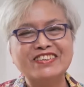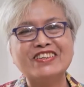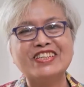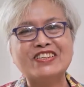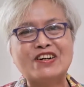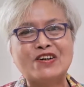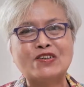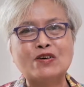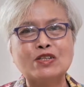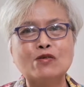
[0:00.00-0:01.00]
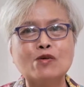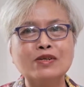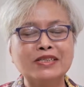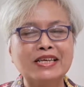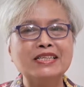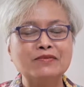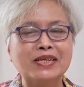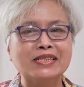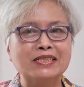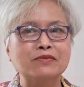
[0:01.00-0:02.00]
cô gọi điện cô hỏi con này uống thế như
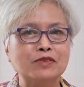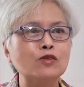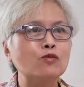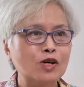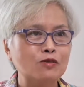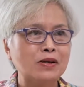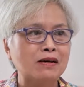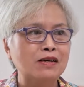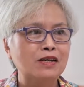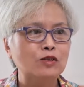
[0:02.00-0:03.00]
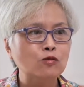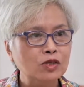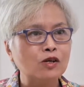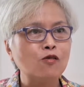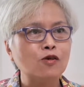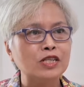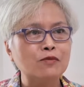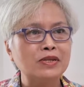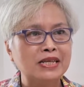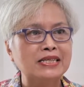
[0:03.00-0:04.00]
vậy có đúng không ạ đúng tuổi cô
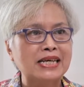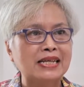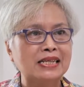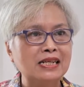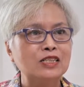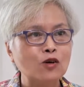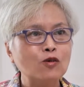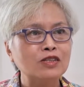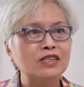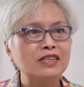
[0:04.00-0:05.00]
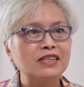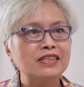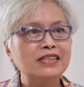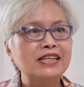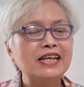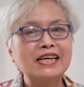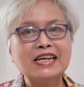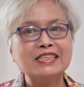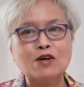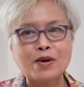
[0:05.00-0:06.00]
nếu mà tình trạng thế là tốt thế là
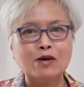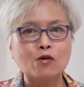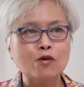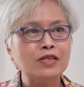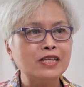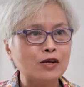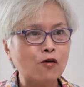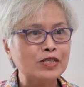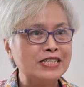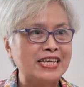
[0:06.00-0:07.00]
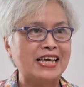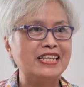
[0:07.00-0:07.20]
các cháu bảo cô thế thì cô chia sẻ